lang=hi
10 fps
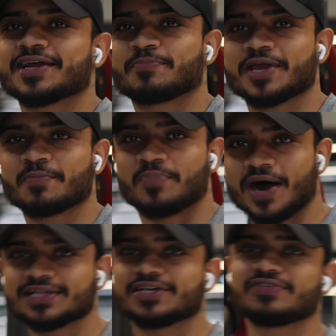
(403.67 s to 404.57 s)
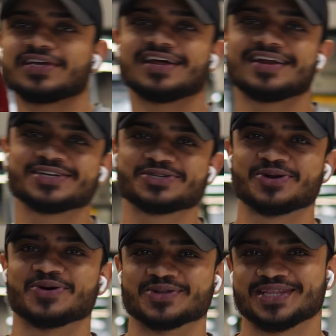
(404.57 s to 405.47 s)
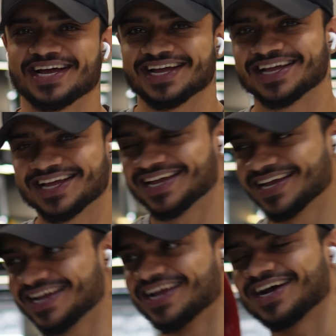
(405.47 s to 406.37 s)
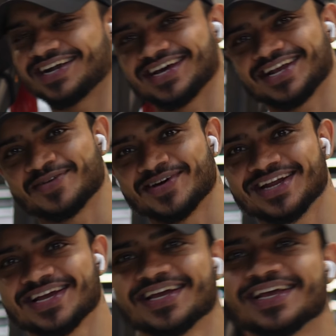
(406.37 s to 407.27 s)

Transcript: रेप के बाद ही फील आना शुरू होता है अठारह मारे